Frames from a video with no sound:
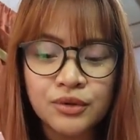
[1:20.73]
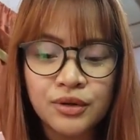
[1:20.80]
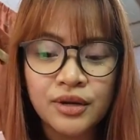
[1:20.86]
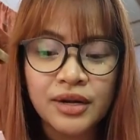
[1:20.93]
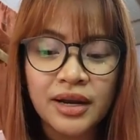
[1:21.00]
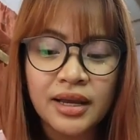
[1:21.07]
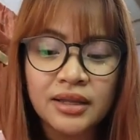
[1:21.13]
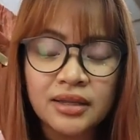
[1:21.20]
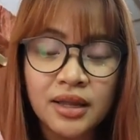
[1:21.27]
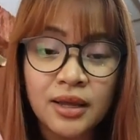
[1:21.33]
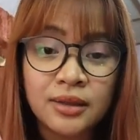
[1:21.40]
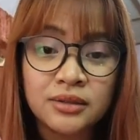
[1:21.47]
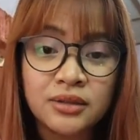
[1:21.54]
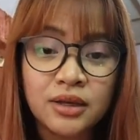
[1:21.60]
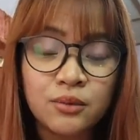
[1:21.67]
all right
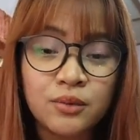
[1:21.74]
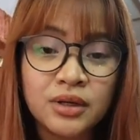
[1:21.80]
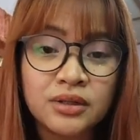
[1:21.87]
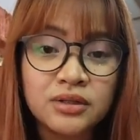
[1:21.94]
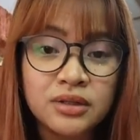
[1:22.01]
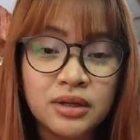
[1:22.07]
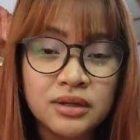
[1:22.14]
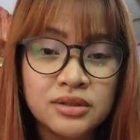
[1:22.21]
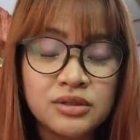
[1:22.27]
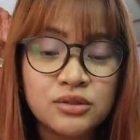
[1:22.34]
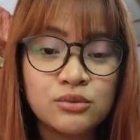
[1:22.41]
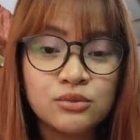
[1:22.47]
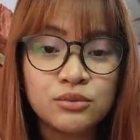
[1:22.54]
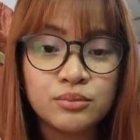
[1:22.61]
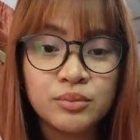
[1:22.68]
and i want us
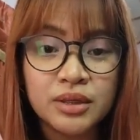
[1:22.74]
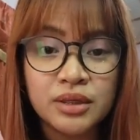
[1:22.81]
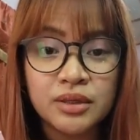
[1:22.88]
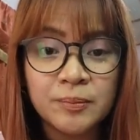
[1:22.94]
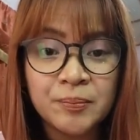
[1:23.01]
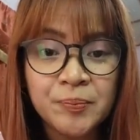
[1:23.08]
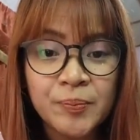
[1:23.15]
to be